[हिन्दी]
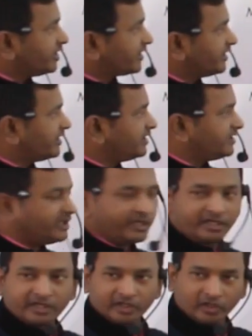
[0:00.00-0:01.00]
को लिखने के लिए
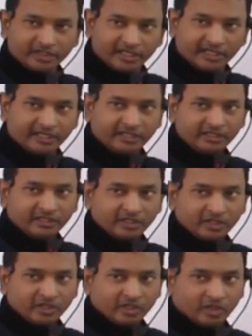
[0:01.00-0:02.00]
डॉटेड लाइन
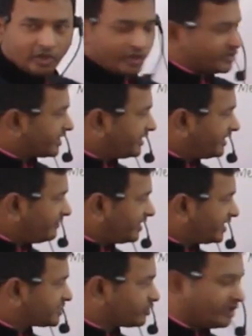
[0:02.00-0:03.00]
और सेकेंडरी
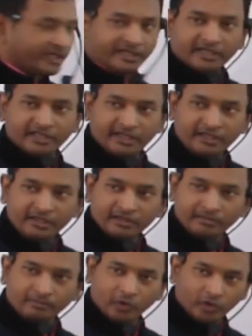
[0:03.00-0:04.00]
वैलेंसी को लिखने के लिए
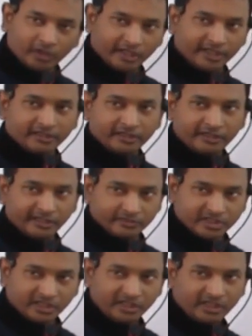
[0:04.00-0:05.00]
बोल्ड लाइन
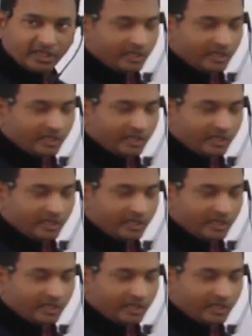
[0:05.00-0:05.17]
समझ क्लियर